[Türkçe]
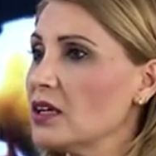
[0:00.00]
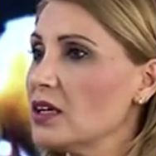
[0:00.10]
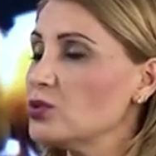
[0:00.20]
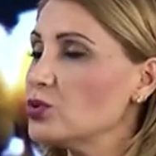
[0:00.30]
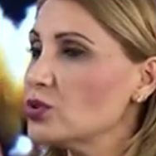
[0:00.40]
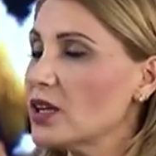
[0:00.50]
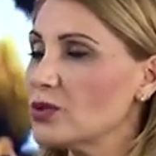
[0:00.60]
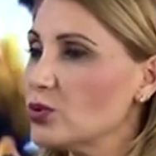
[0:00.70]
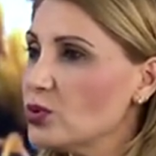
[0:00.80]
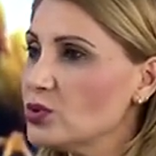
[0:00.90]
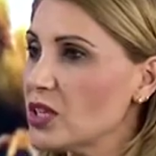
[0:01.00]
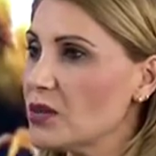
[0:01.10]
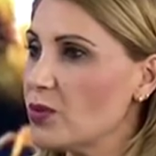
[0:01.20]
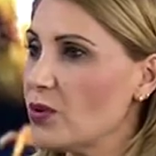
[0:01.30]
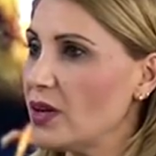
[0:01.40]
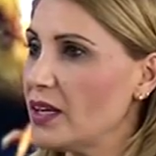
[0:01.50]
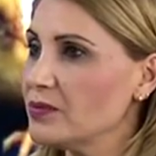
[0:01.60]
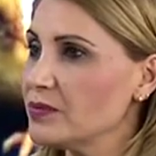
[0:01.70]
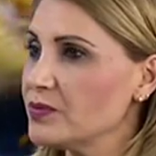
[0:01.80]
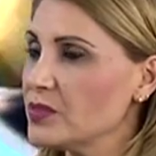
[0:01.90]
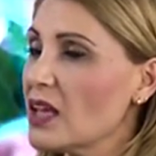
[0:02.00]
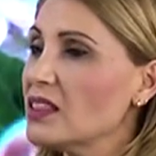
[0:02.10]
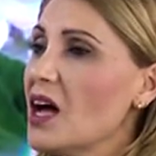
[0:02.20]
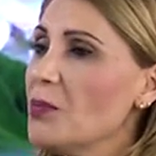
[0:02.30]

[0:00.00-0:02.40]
E çocuklar ne olacak böyle? İşte ne olacak?